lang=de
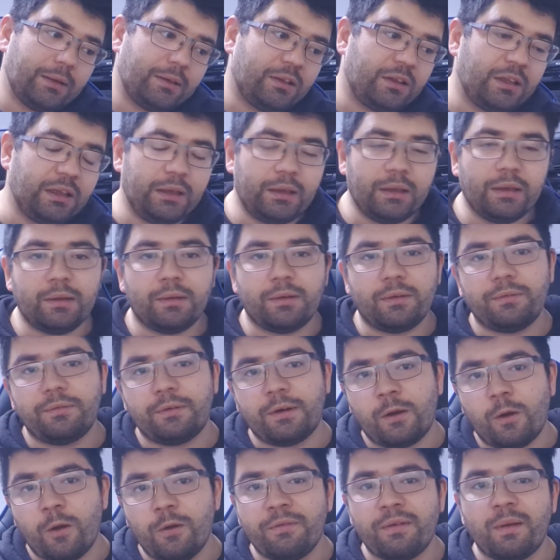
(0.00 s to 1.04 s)
Die
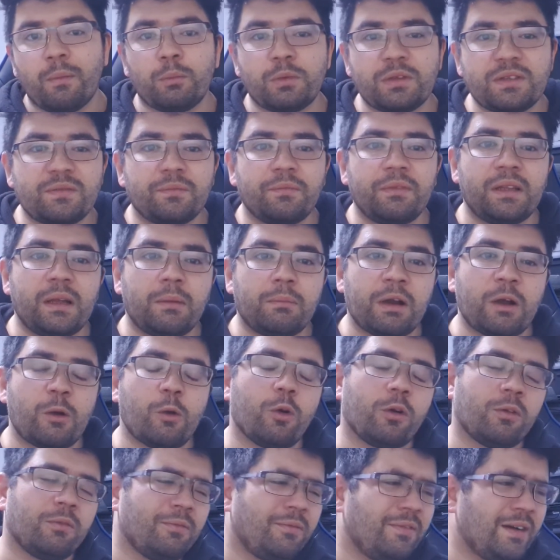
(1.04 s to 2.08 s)
Verkäufer müssen wieder mal
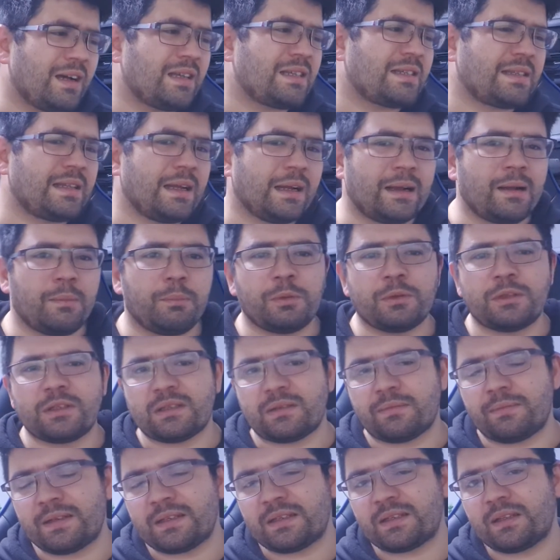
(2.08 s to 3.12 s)
gucken, was da kaputt ist,
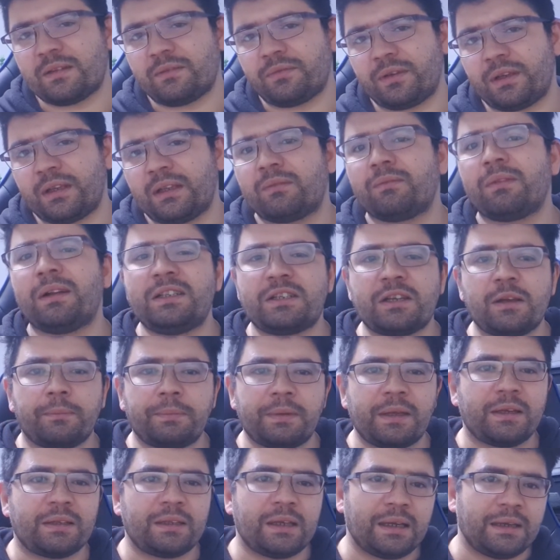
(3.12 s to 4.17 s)
was da fängt, welcher
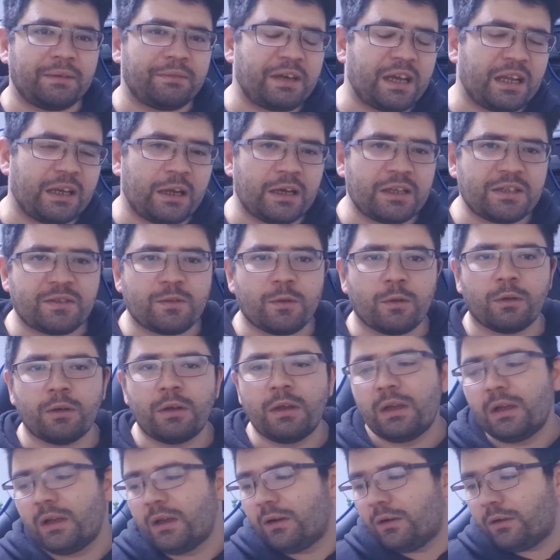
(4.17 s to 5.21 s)
Player da Gewährleistung
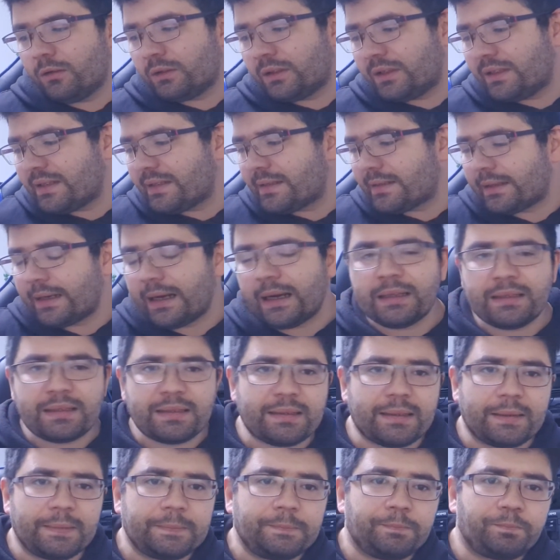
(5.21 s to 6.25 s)
und dieses
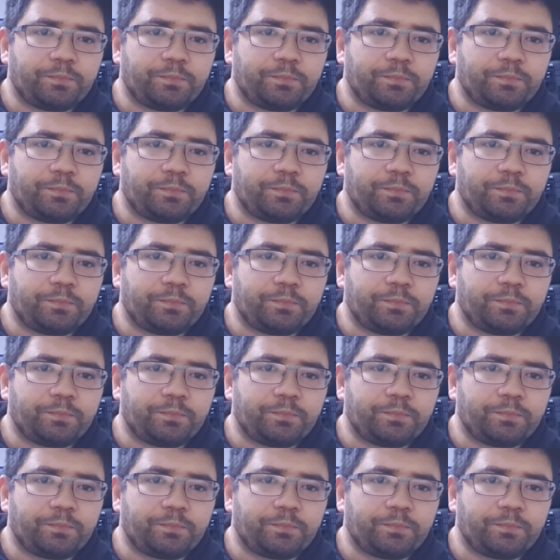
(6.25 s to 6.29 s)
Ganze